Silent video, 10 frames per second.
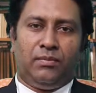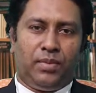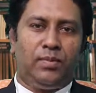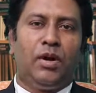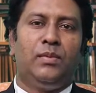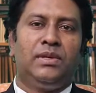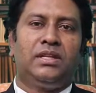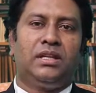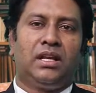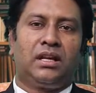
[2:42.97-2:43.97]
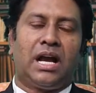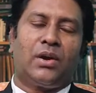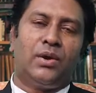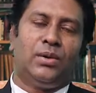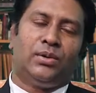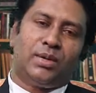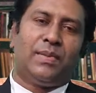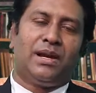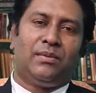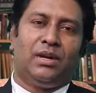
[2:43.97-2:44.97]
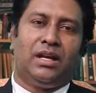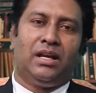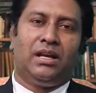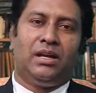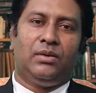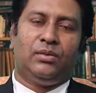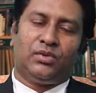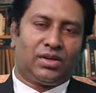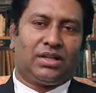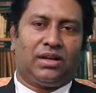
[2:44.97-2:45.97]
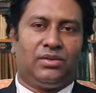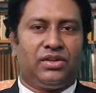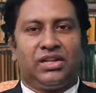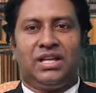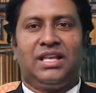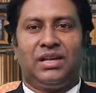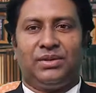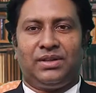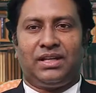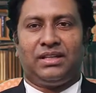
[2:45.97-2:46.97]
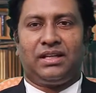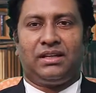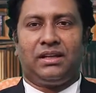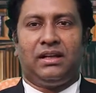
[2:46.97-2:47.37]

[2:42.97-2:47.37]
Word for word: বিবাহ বিচ্ছেদের কারণ হতে পারে বলে উচ্চ আদালত সিদ্ধান্ত দিয়েছেন